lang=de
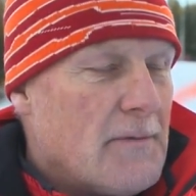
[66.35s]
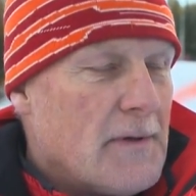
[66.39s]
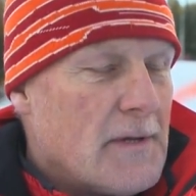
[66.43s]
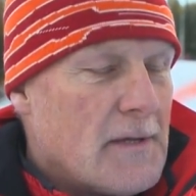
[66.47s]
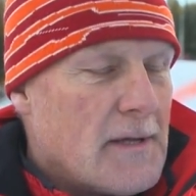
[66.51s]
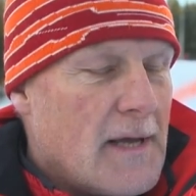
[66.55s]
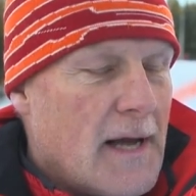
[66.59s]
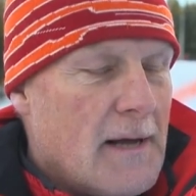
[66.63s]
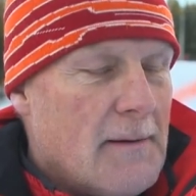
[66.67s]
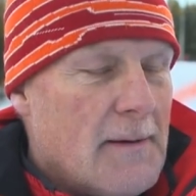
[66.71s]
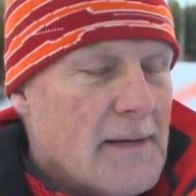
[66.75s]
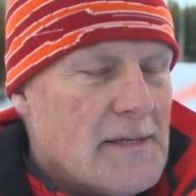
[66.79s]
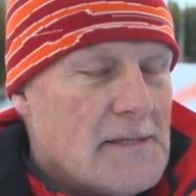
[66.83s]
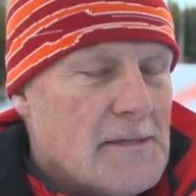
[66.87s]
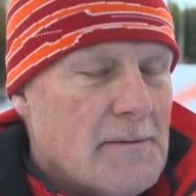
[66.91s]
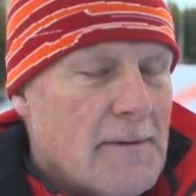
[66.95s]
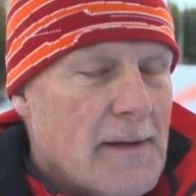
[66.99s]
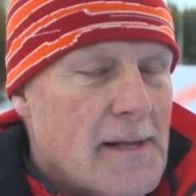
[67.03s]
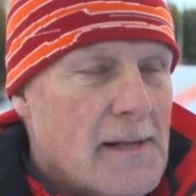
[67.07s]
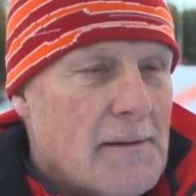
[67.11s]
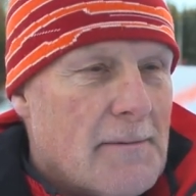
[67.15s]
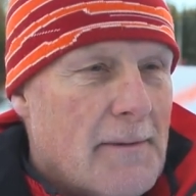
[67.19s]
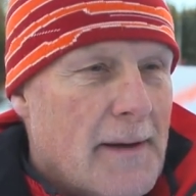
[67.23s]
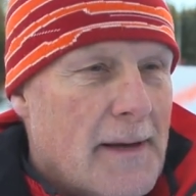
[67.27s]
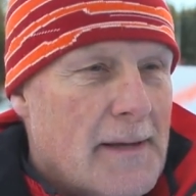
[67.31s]
und teilweise
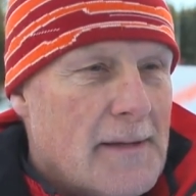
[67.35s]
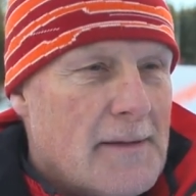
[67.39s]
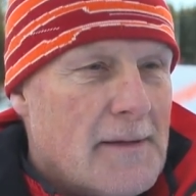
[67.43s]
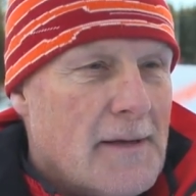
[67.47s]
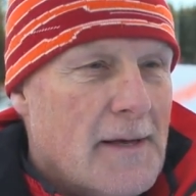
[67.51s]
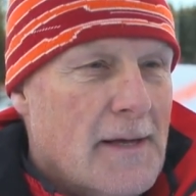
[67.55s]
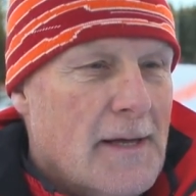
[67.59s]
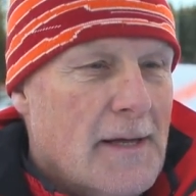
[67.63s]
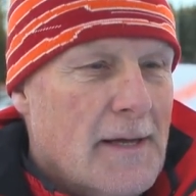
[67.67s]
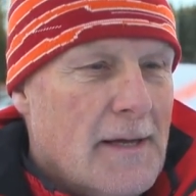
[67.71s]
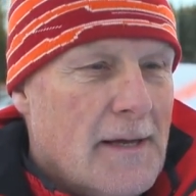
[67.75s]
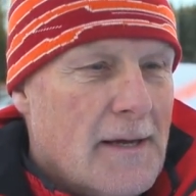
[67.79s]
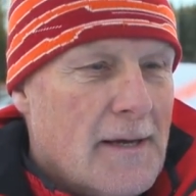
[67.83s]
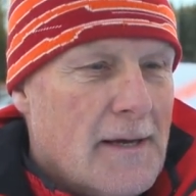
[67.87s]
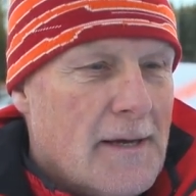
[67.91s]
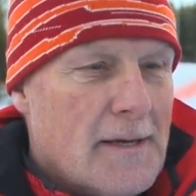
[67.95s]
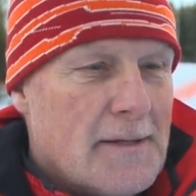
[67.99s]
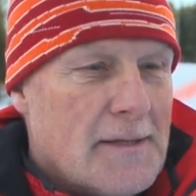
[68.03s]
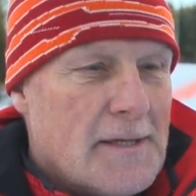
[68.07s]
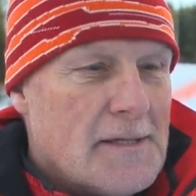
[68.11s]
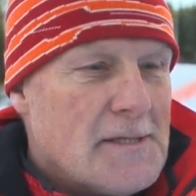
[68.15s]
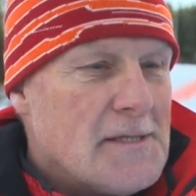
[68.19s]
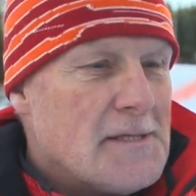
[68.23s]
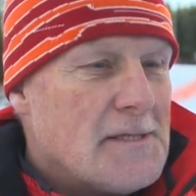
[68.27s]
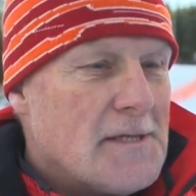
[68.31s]
weltweit. Äh,
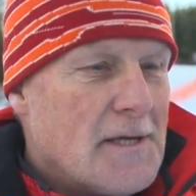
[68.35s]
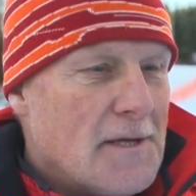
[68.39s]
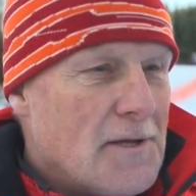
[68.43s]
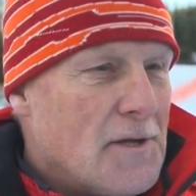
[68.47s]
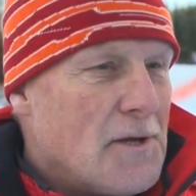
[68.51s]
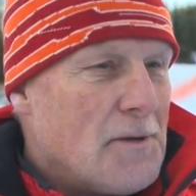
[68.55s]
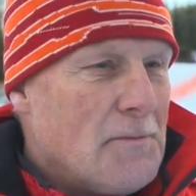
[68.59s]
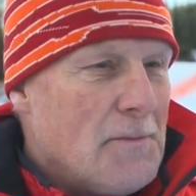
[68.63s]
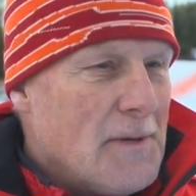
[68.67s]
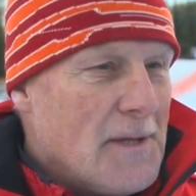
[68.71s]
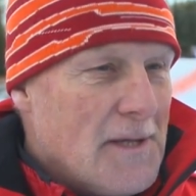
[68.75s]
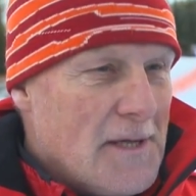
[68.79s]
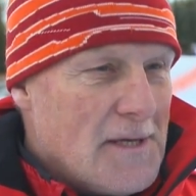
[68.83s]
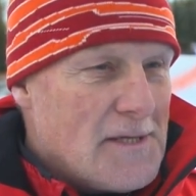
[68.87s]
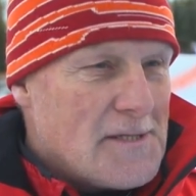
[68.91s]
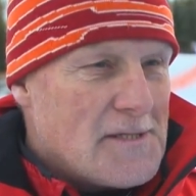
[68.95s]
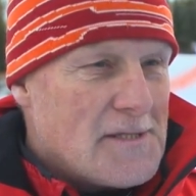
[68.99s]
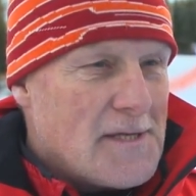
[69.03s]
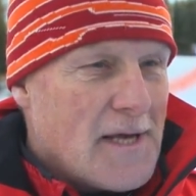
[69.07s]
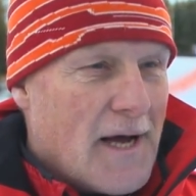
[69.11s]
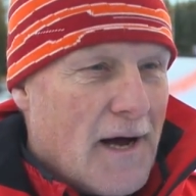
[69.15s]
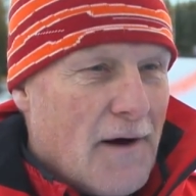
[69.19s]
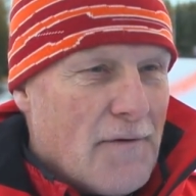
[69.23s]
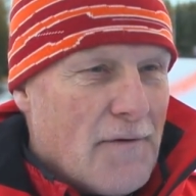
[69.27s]
das ist natürlich mit nichts